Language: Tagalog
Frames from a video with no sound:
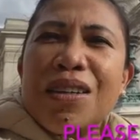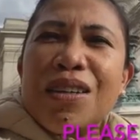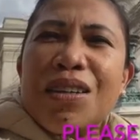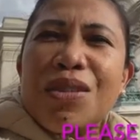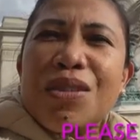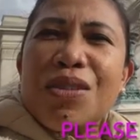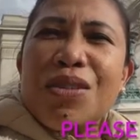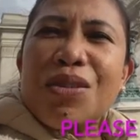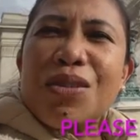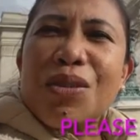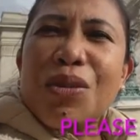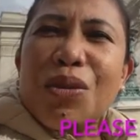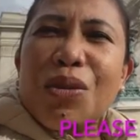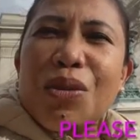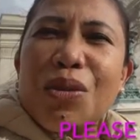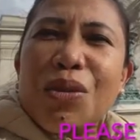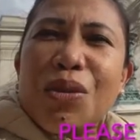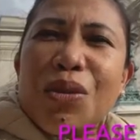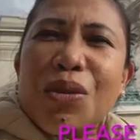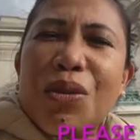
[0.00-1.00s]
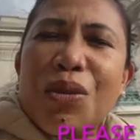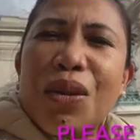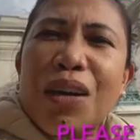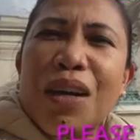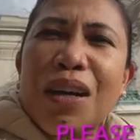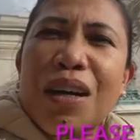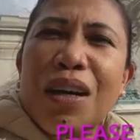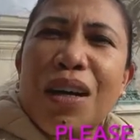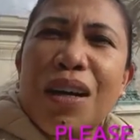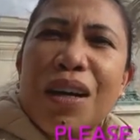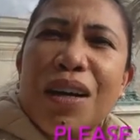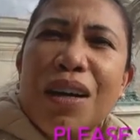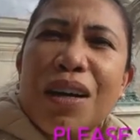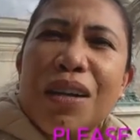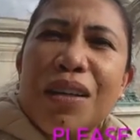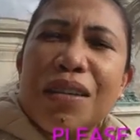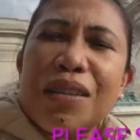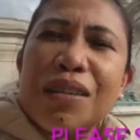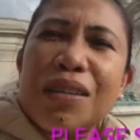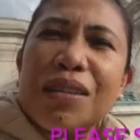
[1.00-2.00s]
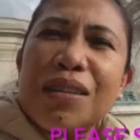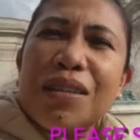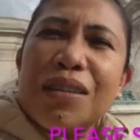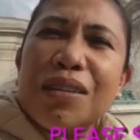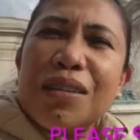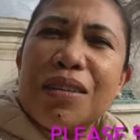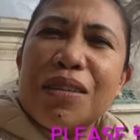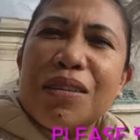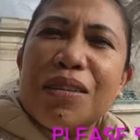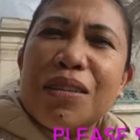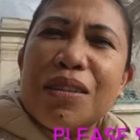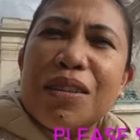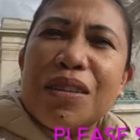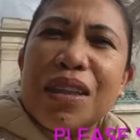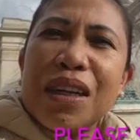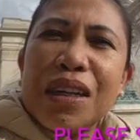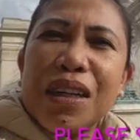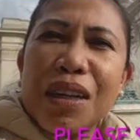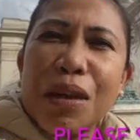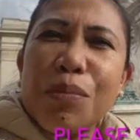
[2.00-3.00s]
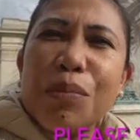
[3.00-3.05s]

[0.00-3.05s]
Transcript: so uh, kaya